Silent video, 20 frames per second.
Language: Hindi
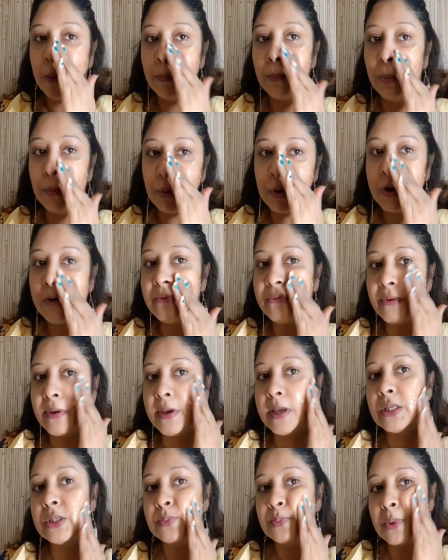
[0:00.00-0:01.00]
पूरे
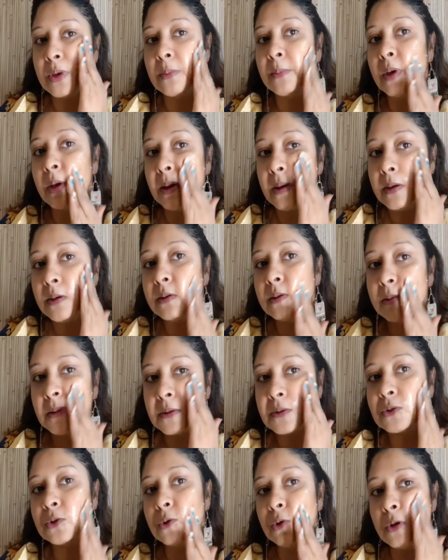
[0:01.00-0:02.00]
फेस पे मैं
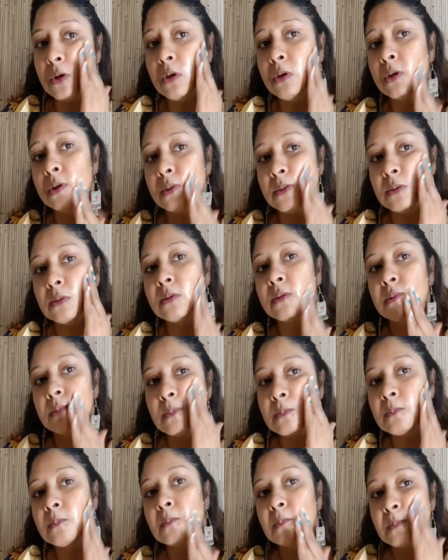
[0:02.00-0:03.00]
इसको
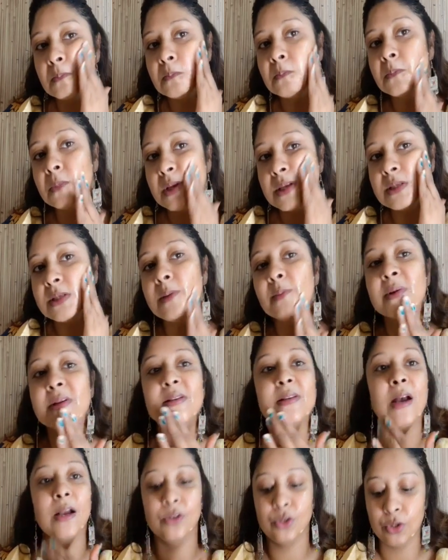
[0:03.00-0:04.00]
इससे
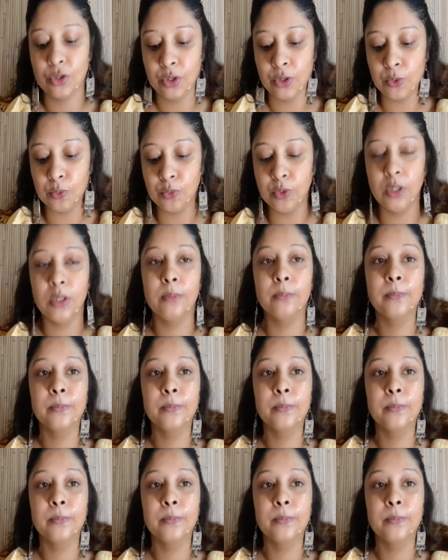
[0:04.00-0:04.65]
मसाज करूंगी